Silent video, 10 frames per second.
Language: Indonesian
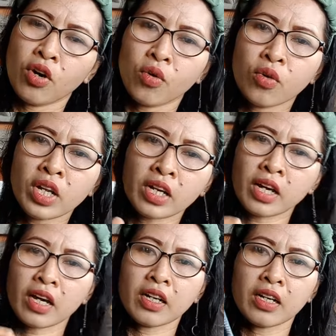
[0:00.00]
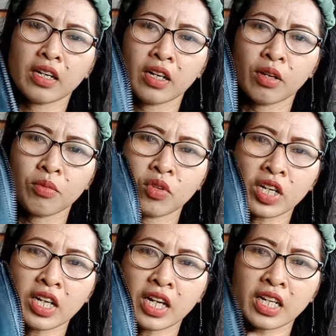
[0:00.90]
unik kak
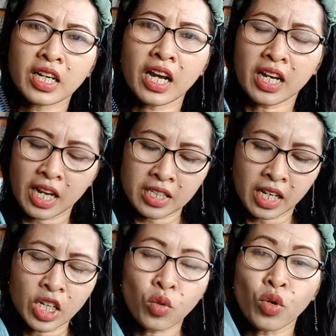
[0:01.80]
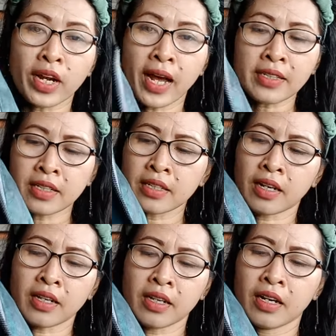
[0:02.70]
mungkin nanti kakak aja ini kulit asli
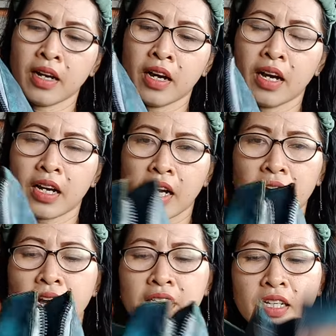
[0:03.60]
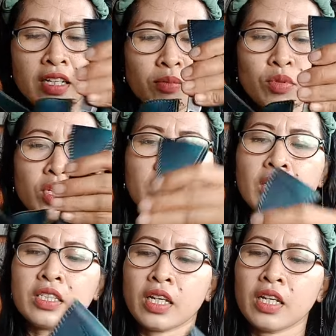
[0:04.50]
kak ya kakak aja yang punya
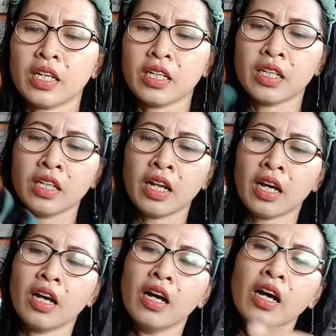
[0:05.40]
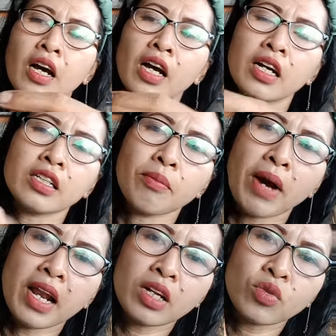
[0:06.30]
tas kayak gini inilah
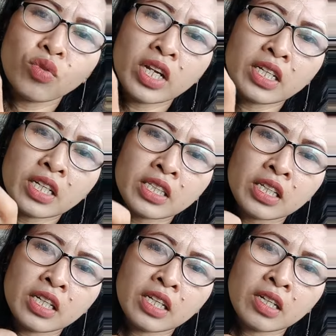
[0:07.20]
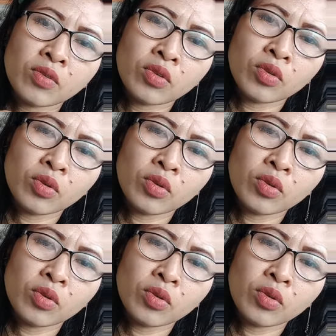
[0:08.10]
ketebalan kulitnya segini nuh